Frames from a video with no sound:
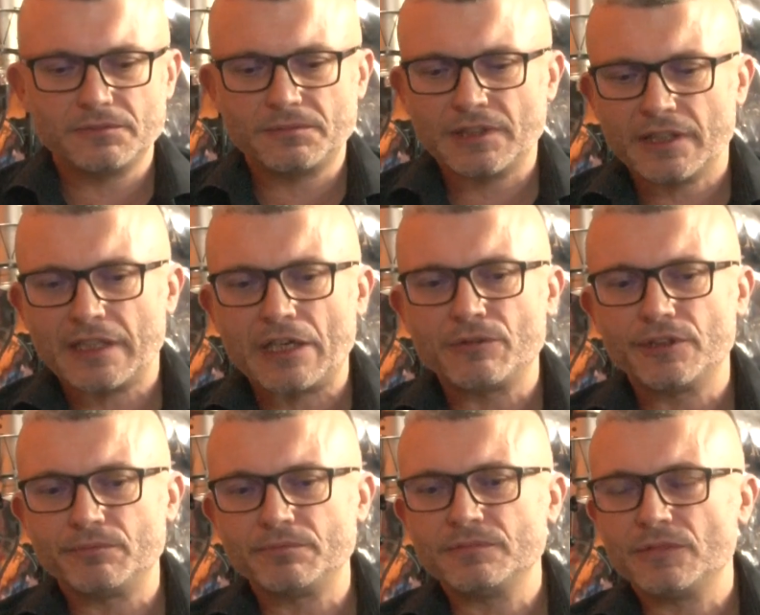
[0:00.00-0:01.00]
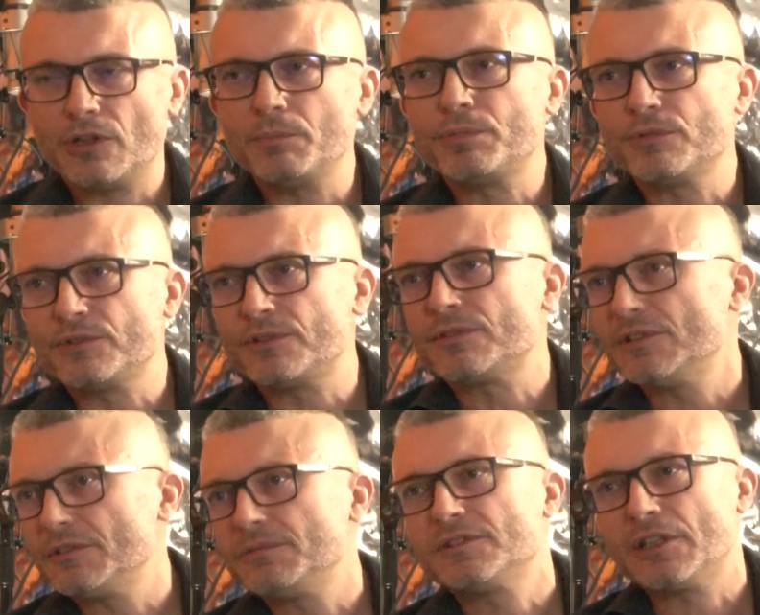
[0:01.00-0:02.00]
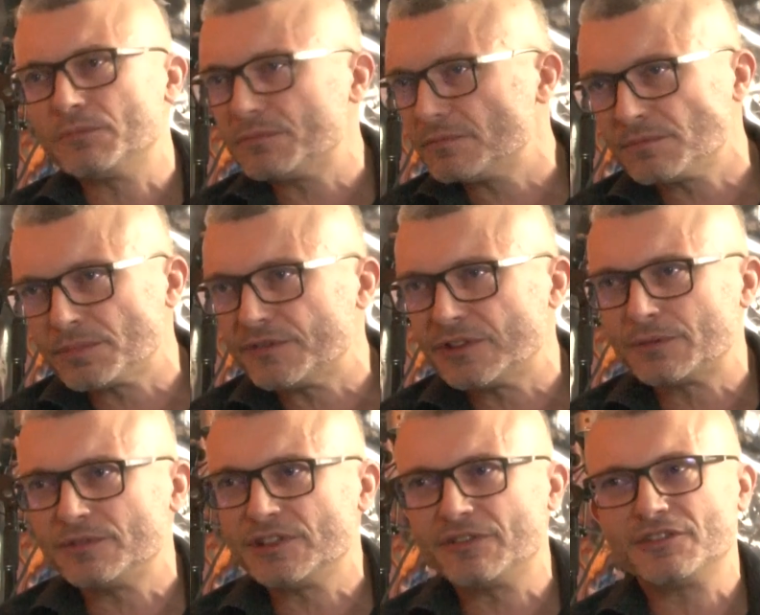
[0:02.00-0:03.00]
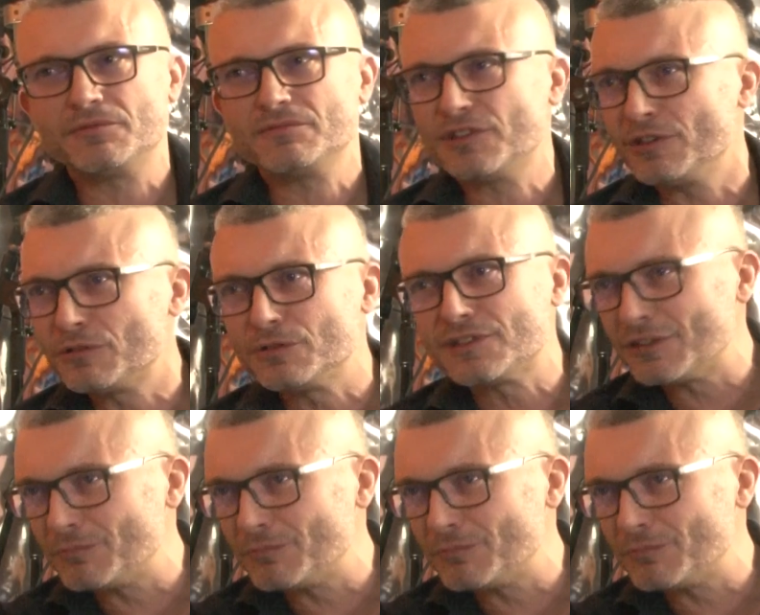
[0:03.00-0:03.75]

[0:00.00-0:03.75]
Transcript: Nagrałem oprócz tam powiedzmy nie wiem, kilkuset